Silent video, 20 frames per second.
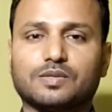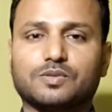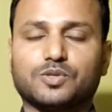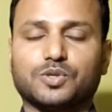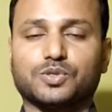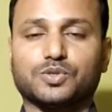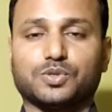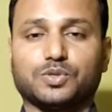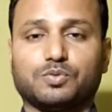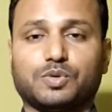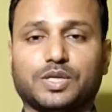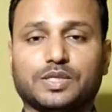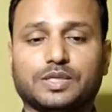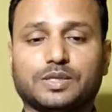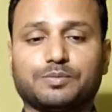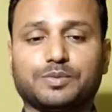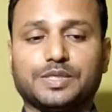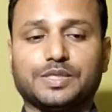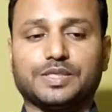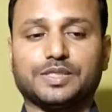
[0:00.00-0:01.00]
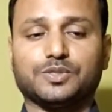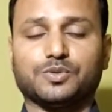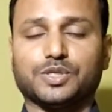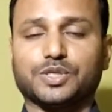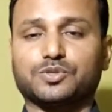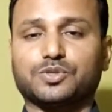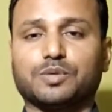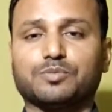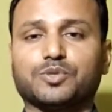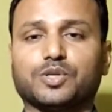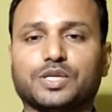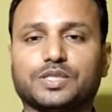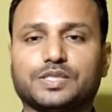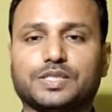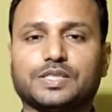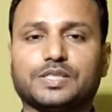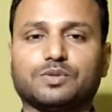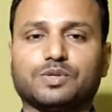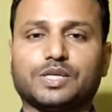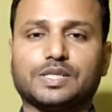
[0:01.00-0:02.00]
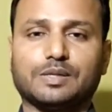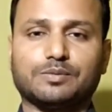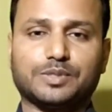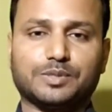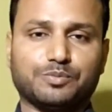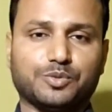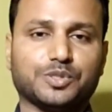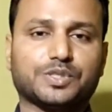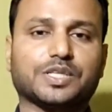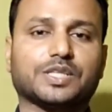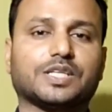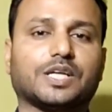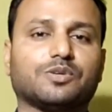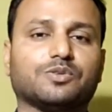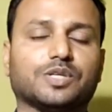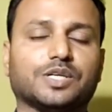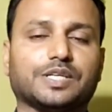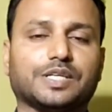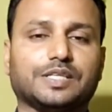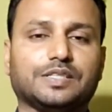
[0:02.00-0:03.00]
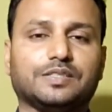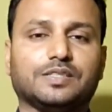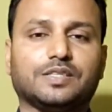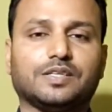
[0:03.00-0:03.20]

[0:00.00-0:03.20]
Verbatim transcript: ছোটো ছোটো বার্ধে আমরা ইংরেজি অনেক শব্দ আছে যেগুলো নিয়ে আমাদের পরিষ্কার ধারণা নেই